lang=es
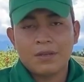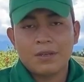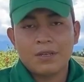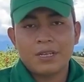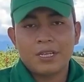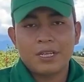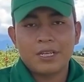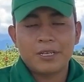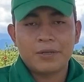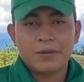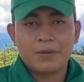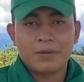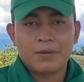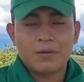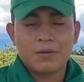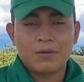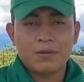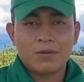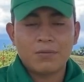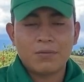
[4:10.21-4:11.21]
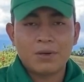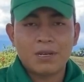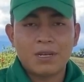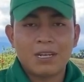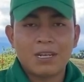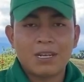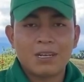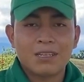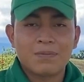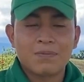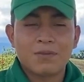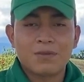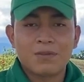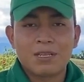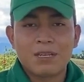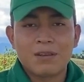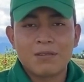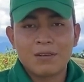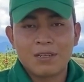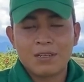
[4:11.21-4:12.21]
Eh, Tomar la
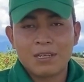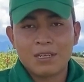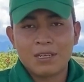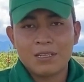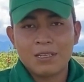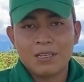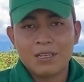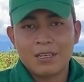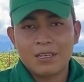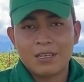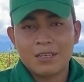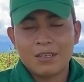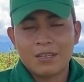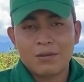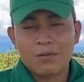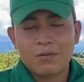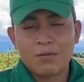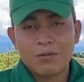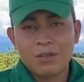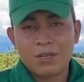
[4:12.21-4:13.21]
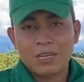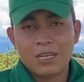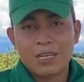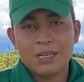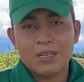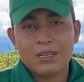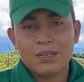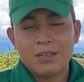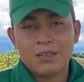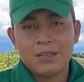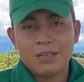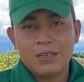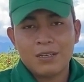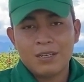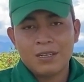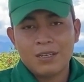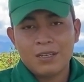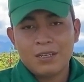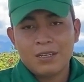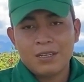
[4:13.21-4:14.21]
responsabilidad de cuidar,
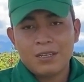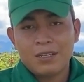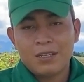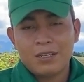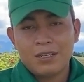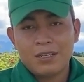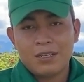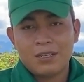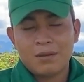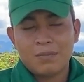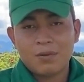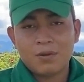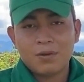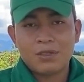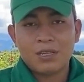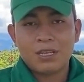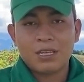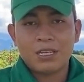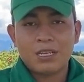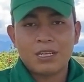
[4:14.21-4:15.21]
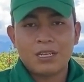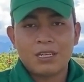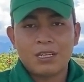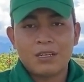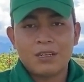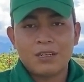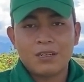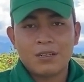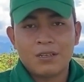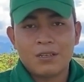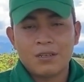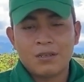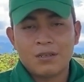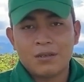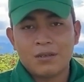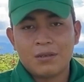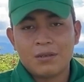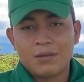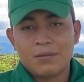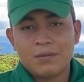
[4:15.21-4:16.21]
eh, proteger,
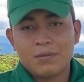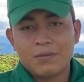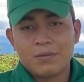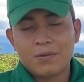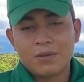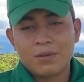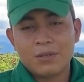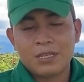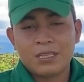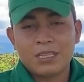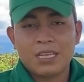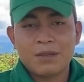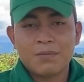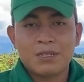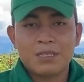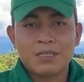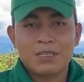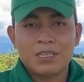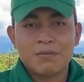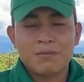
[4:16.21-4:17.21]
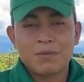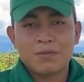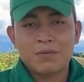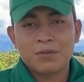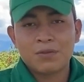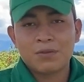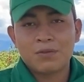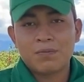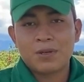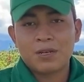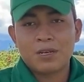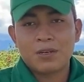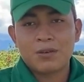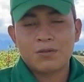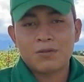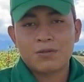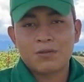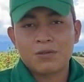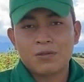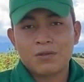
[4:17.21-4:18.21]
porque también sirve mucho para
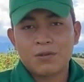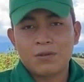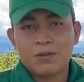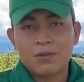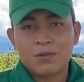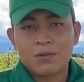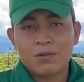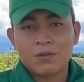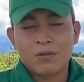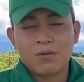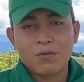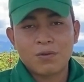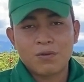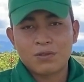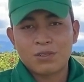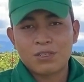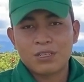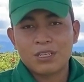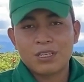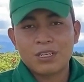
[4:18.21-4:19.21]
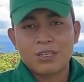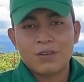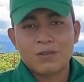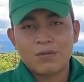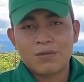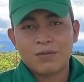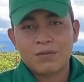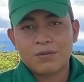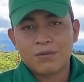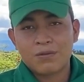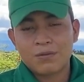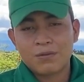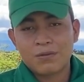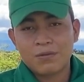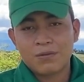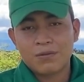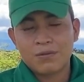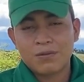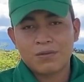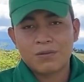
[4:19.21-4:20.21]
nosotros como oxígeno,
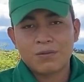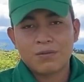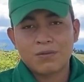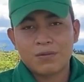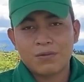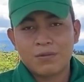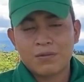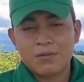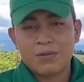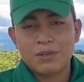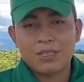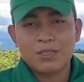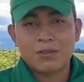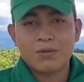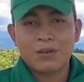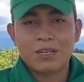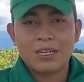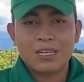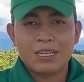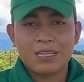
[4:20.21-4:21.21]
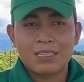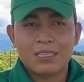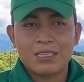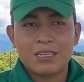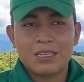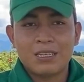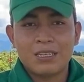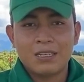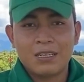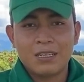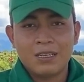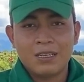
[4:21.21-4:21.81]
como naturaleza